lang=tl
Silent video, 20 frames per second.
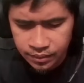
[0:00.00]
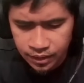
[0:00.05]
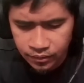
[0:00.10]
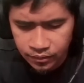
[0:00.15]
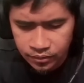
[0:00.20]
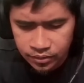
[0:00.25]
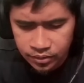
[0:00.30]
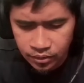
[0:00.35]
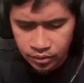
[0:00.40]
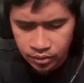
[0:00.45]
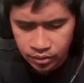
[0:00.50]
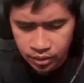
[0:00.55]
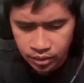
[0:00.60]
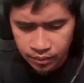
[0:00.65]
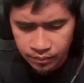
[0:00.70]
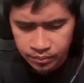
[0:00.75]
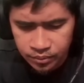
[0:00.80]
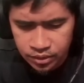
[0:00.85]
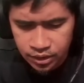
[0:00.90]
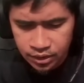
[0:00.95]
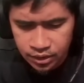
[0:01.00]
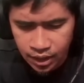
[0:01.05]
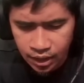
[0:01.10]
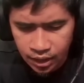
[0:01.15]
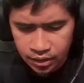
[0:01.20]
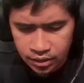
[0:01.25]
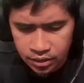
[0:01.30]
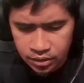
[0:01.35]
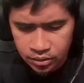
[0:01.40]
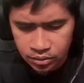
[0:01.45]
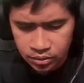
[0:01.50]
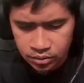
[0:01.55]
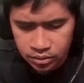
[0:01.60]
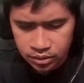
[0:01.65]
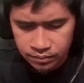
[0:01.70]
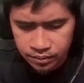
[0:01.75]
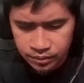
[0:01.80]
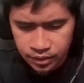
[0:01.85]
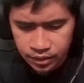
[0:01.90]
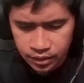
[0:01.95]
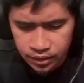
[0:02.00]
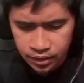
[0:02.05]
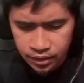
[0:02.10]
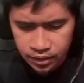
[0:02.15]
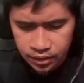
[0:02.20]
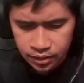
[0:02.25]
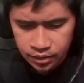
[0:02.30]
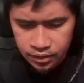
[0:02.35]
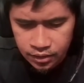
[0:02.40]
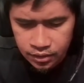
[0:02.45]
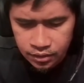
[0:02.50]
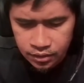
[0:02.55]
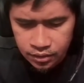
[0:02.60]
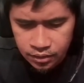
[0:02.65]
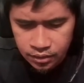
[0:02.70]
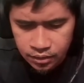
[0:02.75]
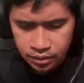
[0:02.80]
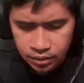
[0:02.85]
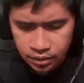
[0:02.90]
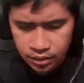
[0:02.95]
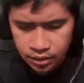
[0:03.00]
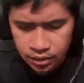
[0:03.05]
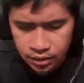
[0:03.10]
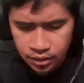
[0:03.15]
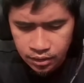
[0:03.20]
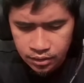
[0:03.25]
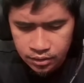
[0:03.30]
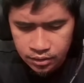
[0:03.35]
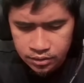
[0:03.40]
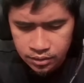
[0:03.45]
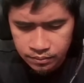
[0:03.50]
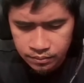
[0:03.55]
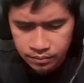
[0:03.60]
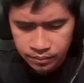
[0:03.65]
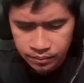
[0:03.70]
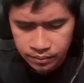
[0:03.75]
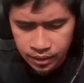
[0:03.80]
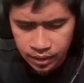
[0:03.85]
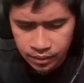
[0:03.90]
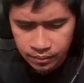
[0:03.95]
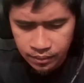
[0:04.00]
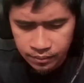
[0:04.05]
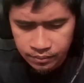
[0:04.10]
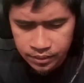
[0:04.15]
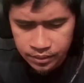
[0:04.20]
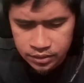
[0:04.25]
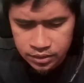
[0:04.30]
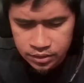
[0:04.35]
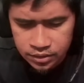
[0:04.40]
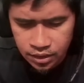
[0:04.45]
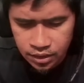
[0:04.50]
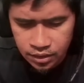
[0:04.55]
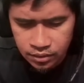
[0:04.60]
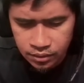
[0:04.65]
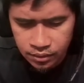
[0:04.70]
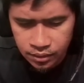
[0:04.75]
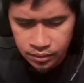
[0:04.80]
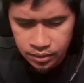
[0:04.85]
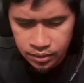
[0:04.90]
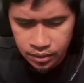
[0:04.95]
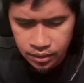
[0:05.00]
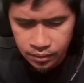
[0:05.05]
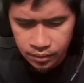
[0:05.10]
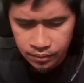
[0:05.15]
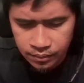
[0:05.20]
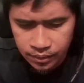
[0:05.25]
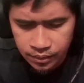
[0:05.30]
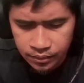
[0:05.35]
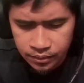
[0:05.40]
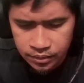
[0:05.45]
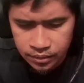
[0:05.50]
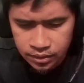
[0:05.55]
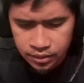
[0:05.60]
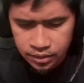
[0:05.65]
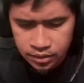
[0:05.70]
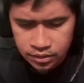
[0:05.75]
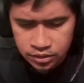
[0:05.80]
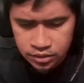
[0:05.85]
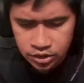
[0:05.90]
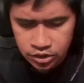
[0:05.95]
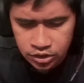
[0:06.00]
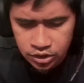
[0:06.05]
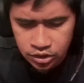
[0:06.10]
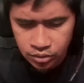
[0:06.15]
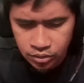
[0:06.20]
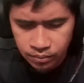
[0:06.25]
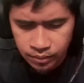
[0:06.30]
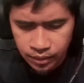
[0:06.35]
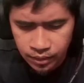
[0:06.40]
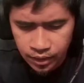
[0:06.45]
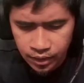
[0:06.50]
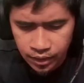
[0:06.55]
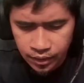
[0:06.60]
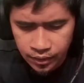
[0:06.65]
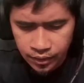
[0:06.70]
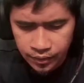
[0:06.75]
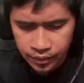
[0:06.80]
Siyempre, ito, oh, ito, punta tayo dito. Siyempre, ito eh, yung simple, pre, habang basic sila dito, Ito yung pre, GG to pre.